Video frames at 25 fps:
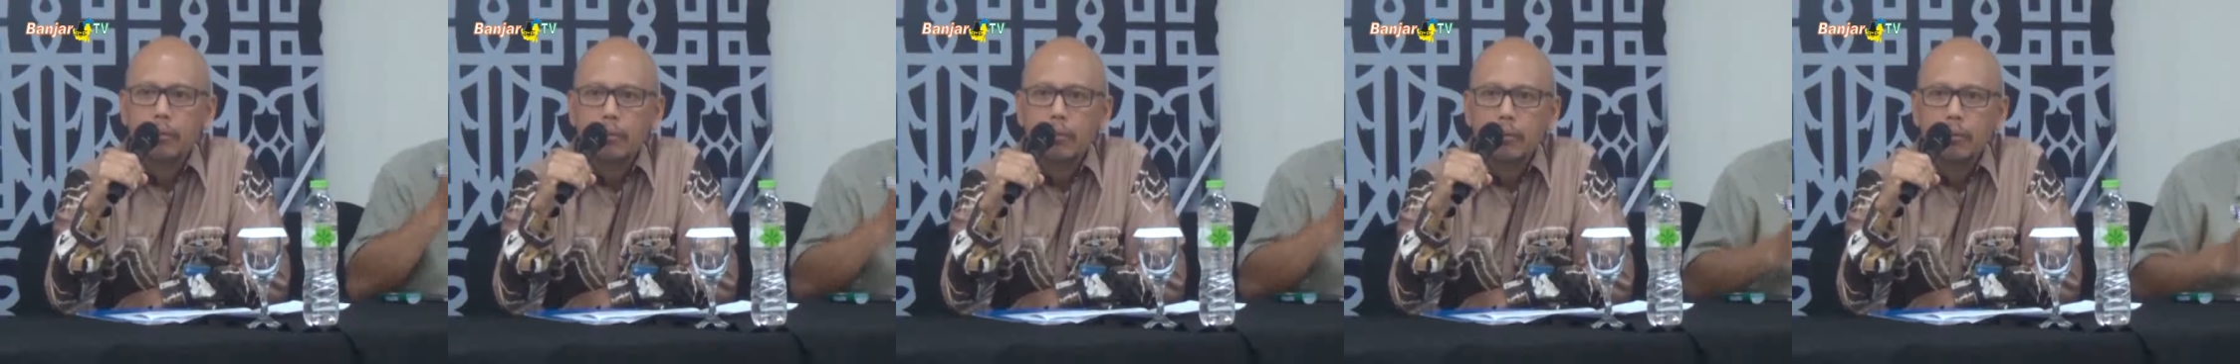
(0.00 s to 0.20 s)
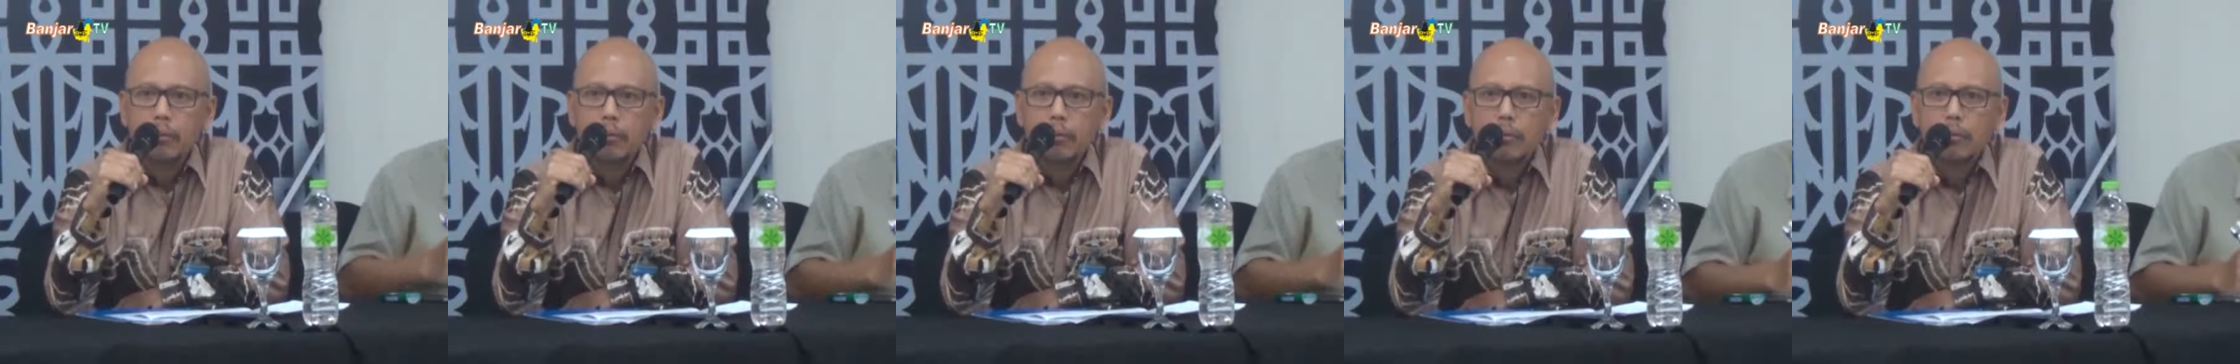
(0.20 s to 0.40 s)

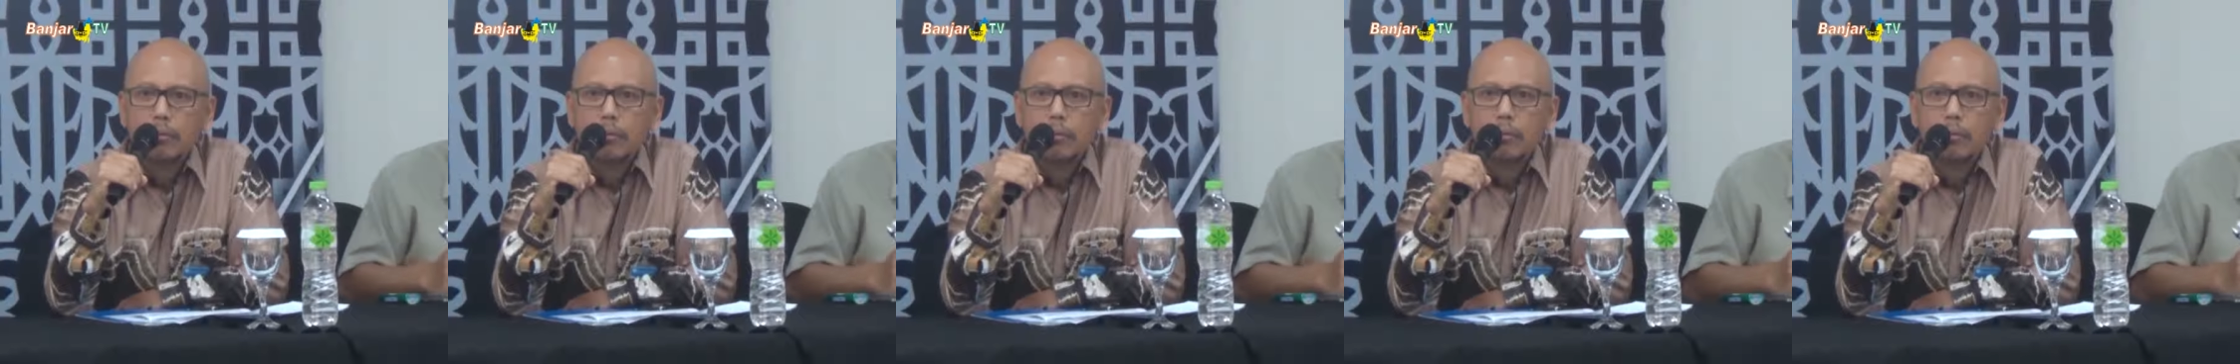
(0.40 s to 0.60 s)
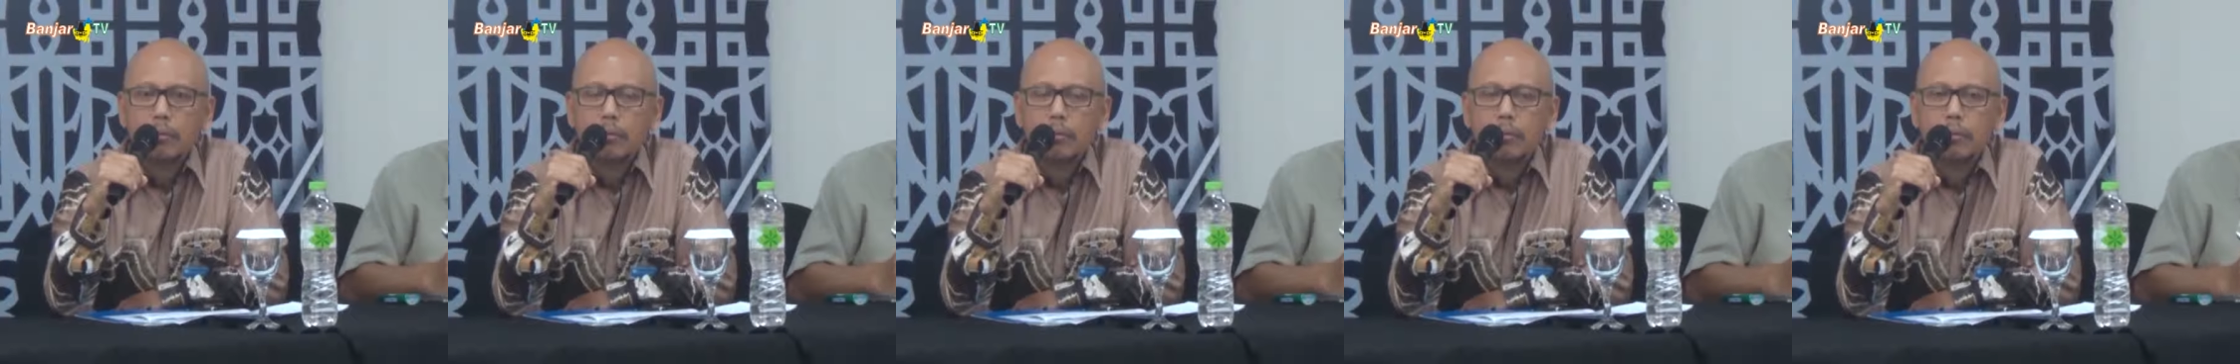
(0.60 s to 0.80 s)
Dalam
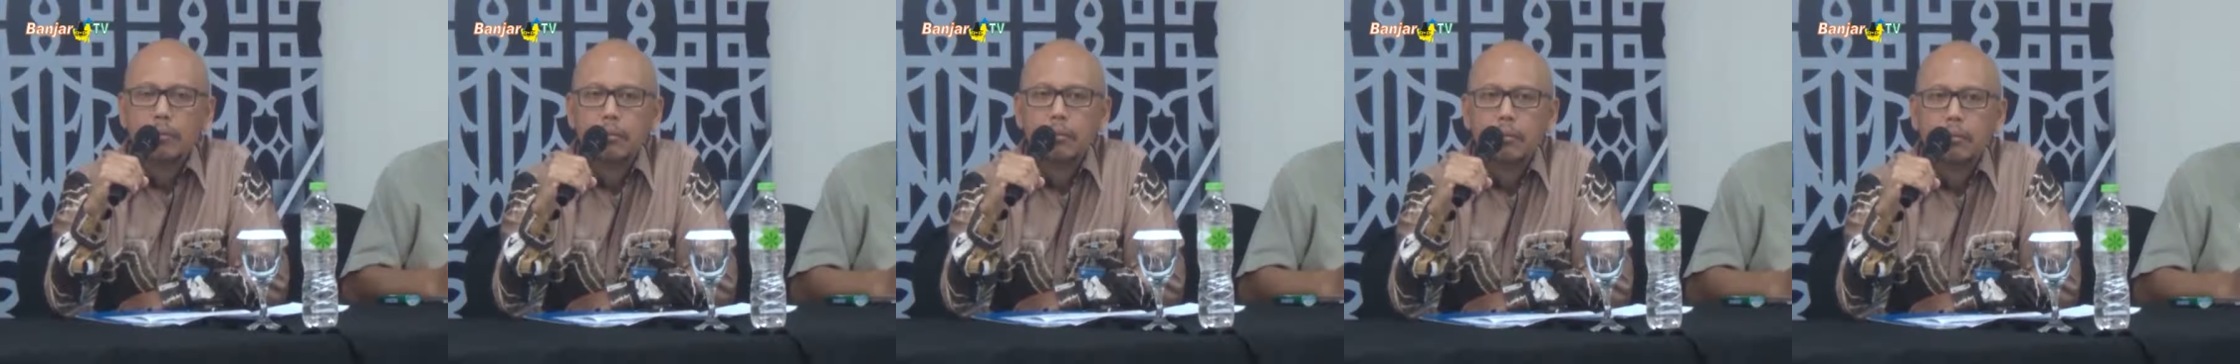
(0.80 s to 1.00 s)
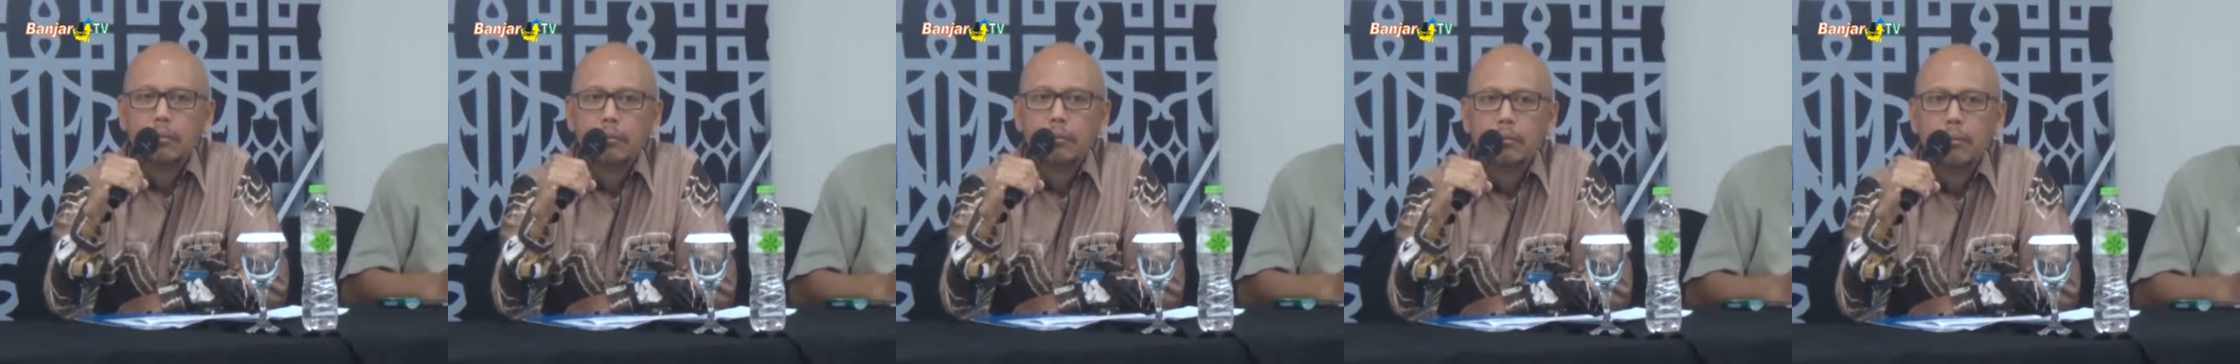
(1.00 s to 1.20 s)

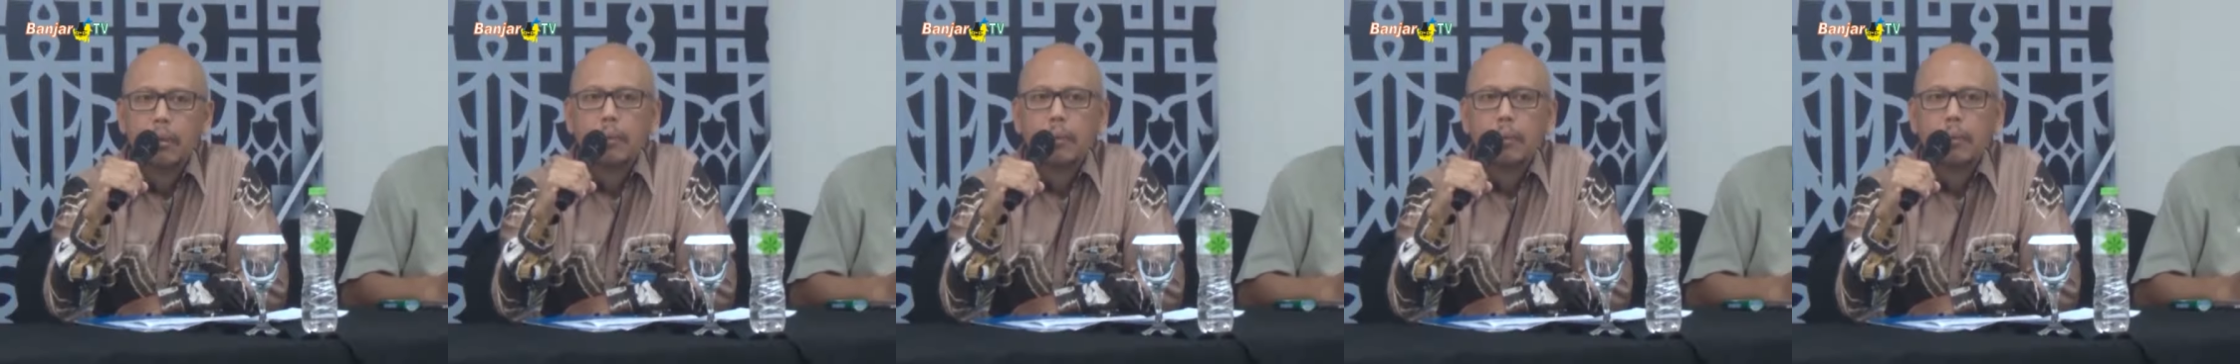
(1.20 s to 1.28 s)
paparannya,